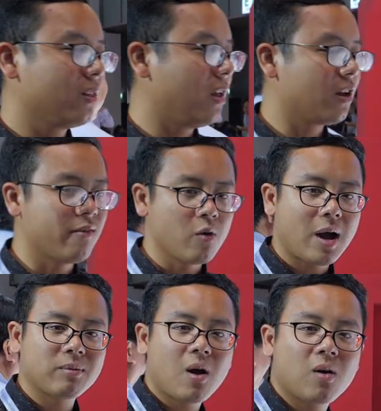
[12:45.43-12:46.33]
thì cái vấu
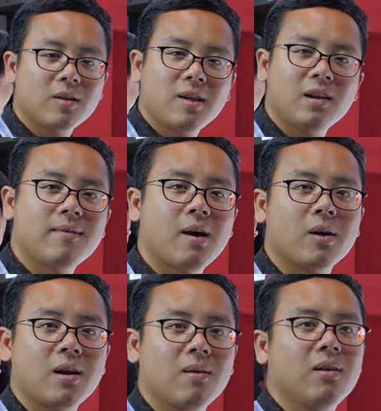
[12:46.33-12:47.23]
cam to nó sẽ đi vào
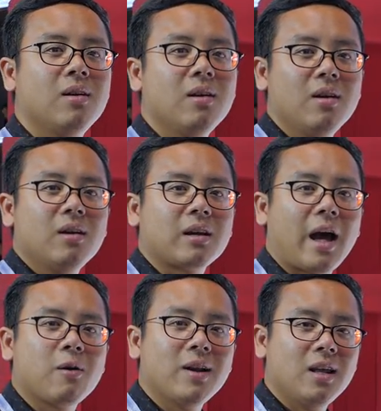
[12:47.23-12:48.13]
hoạt động
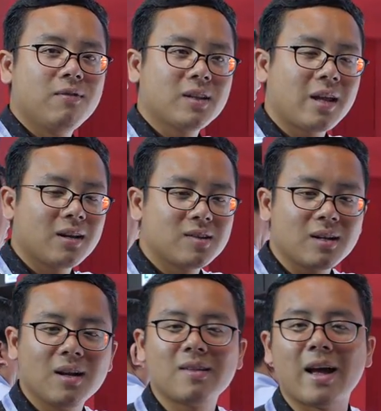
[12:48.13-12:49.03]
cái nguyên lý VTEC là
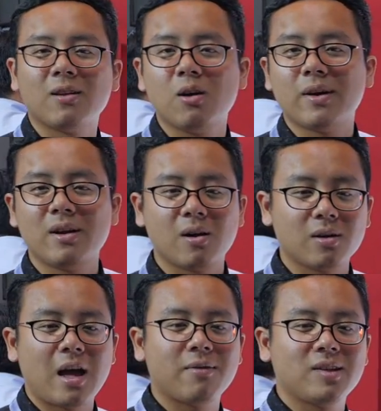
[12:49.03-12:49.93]
rất đơn giản thôi và được
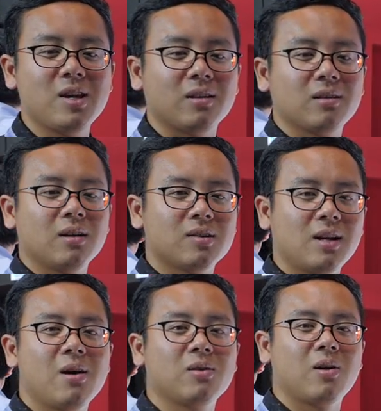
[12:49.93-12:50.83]
Honda phát triển từ rất
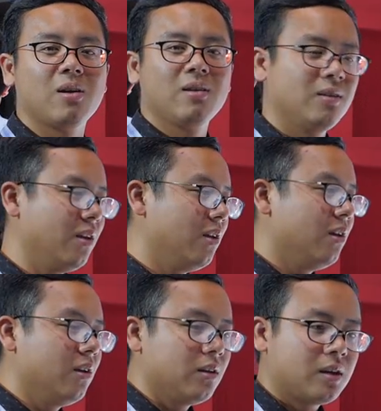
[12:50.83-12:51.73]
lâu rồi
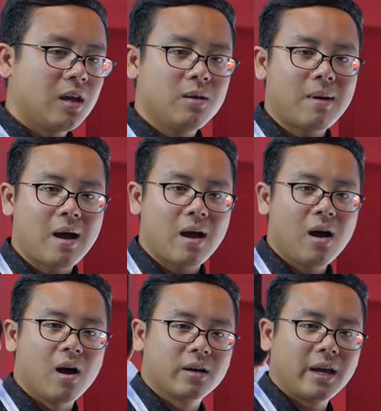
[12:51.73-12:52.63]
khi mà
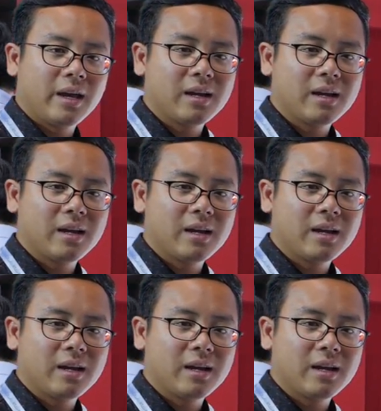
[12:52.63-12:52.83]
ở cái